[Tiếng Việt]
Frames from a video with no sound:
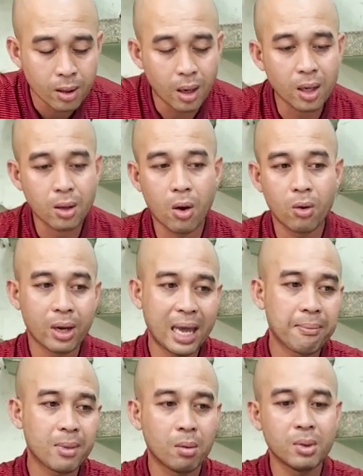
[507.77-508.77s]
Đó, còn
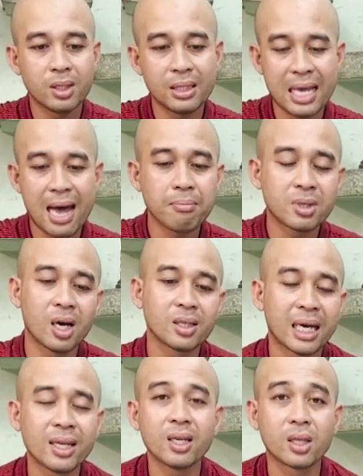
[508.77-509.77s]
em không có dám so
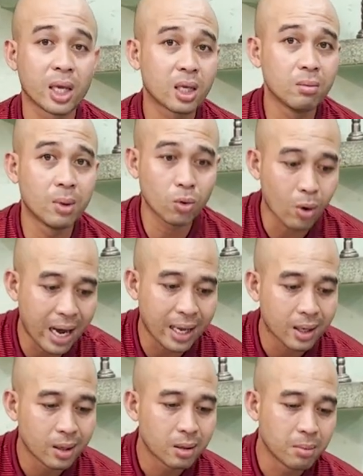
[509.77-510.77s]
sánh với thị trường bên ngoài,
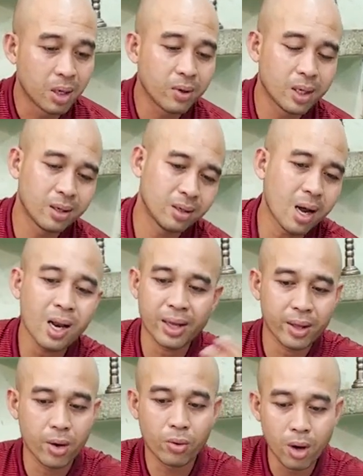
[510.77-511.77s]
bởi vì rất là
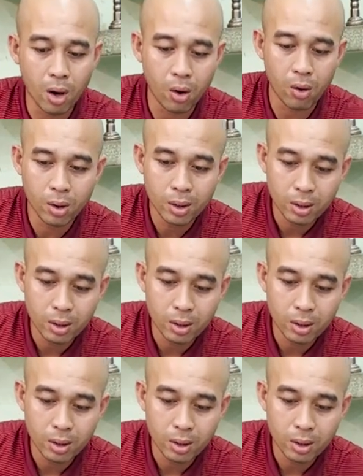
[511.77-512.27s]
nhiều đồ.